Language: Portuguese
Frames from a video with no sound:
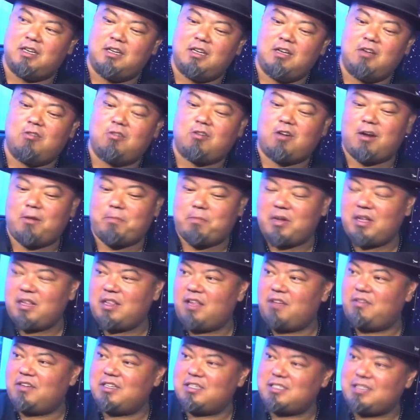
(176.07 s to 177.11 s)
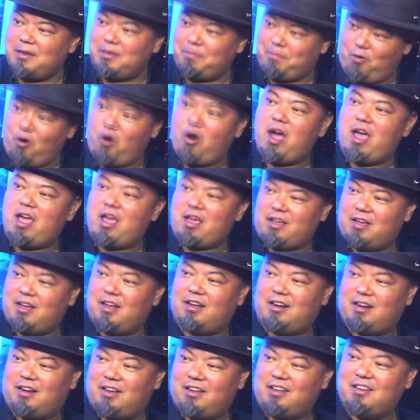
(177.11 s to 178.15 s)
eu quero aprender a fazer essa porra aí.
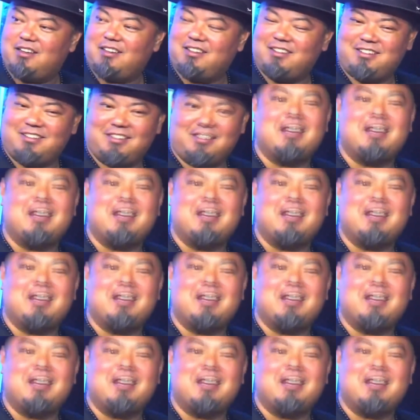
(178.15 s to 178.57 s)
Ah.